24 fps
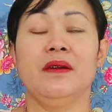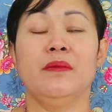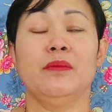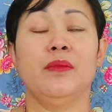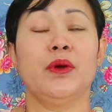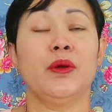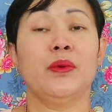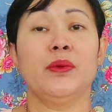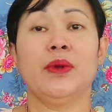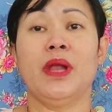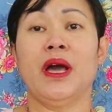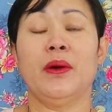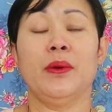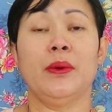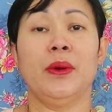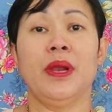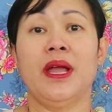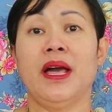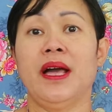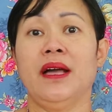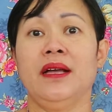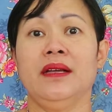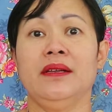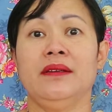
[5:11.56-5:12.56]

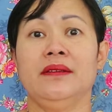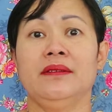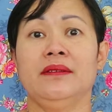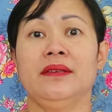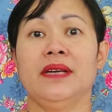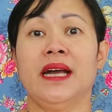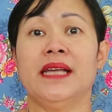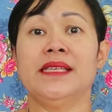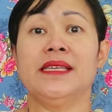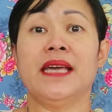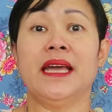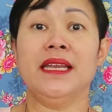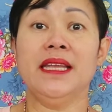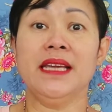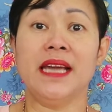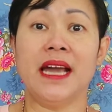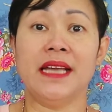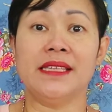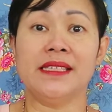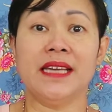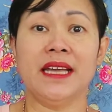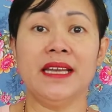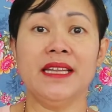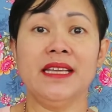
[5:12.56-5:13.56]
berulang-ulang nggak jadi
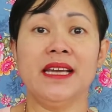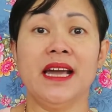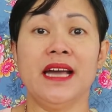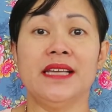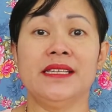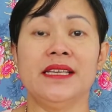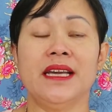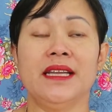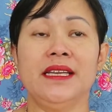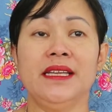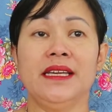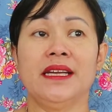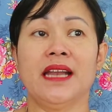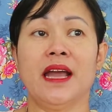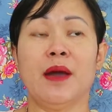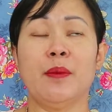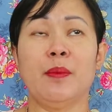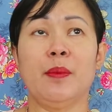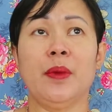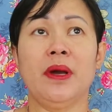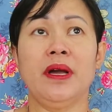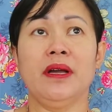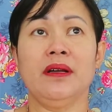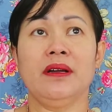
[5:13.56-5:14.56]
nggak jadi nggak jadi
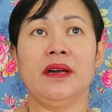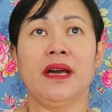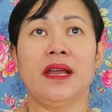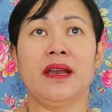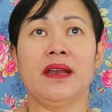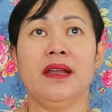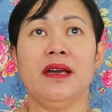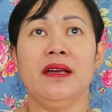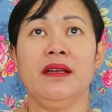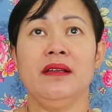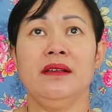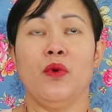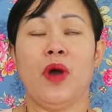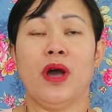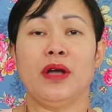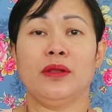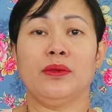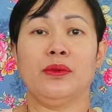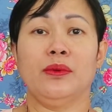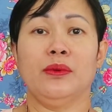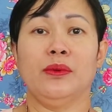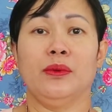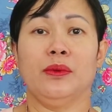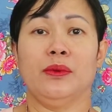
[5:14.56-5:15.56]
kenapa karena
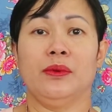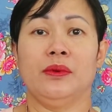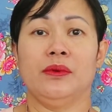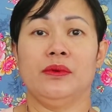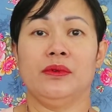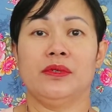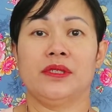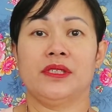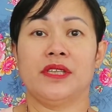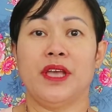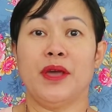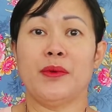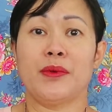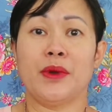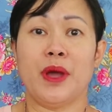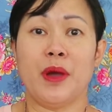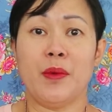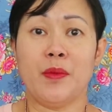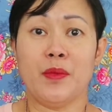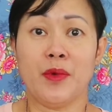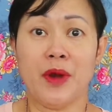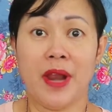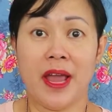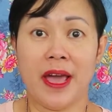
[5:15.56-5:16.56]
waktu saya
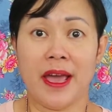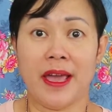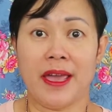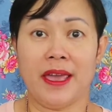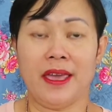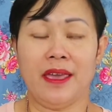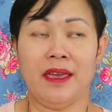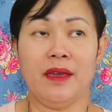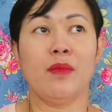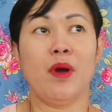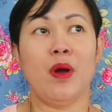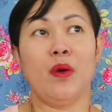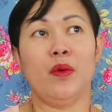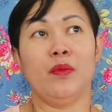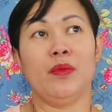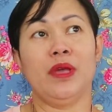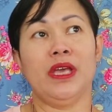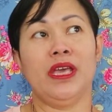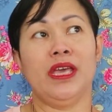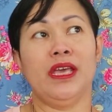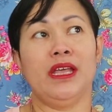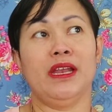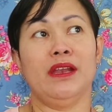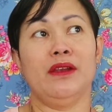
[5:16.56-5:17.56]
udah mulai mau
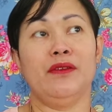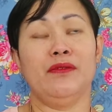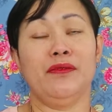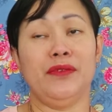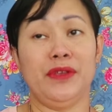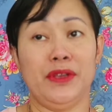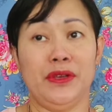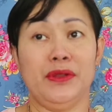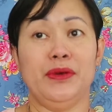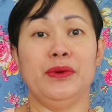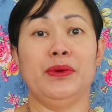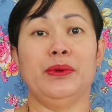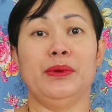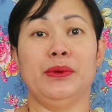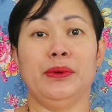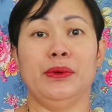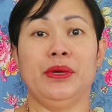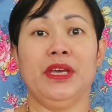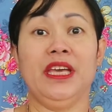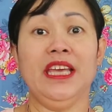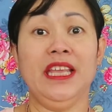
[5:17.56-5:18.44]
bikin video